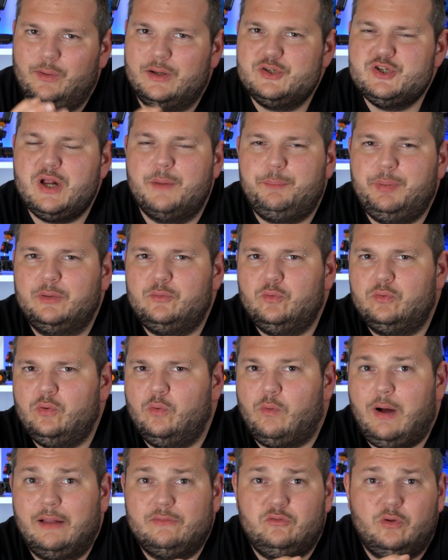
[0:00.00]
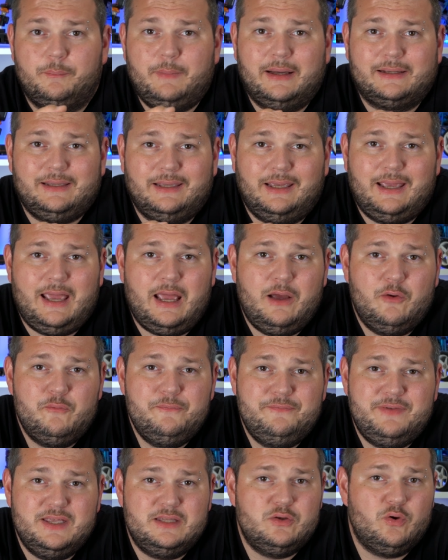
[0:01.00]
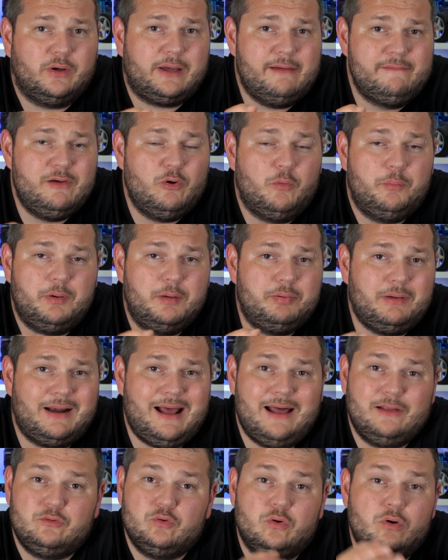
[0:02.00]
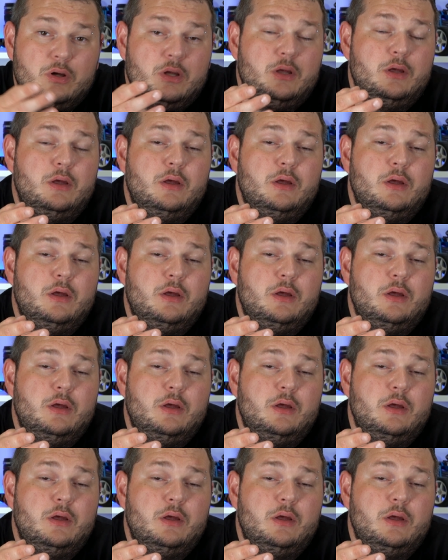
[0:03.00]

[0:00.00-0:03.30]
la sciarpa e tutto quanto, ma che è un video che avevo preparato